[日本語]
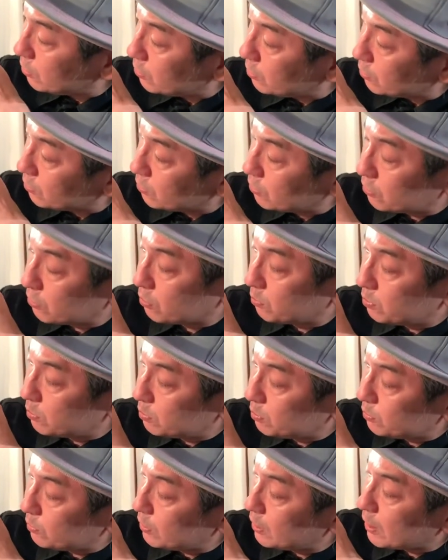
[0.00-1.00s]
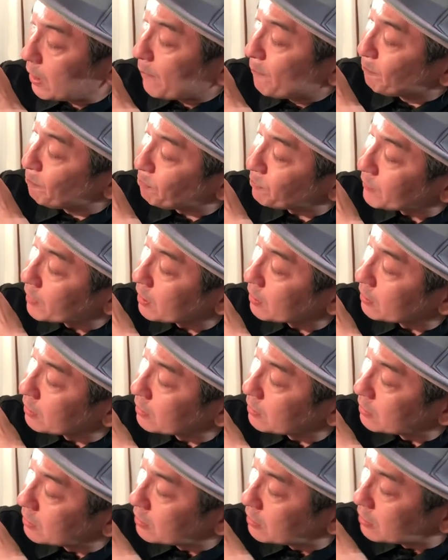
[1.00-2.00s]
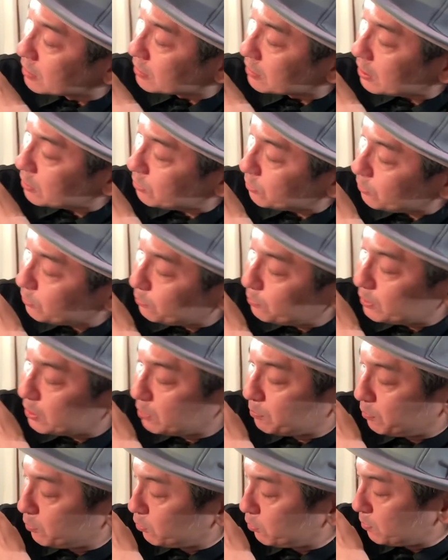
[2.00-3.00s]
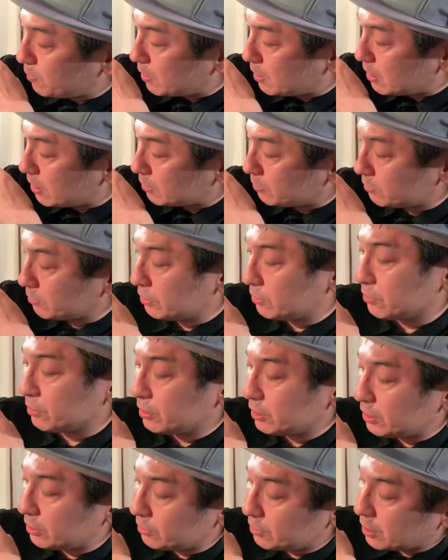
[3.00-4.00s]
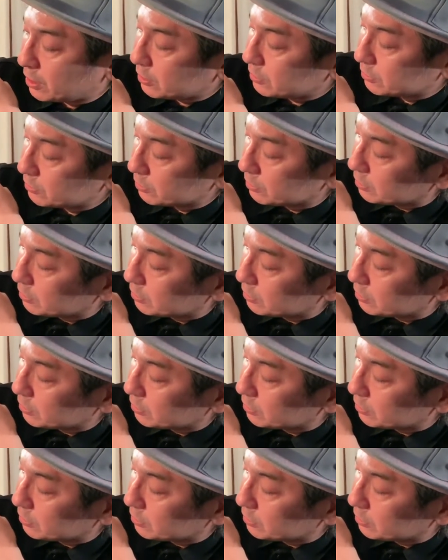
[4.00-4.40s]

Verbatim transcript: ストーンズとボブ・ディラン、で、土曜日にポール・マッカートニーとニール・ヤング、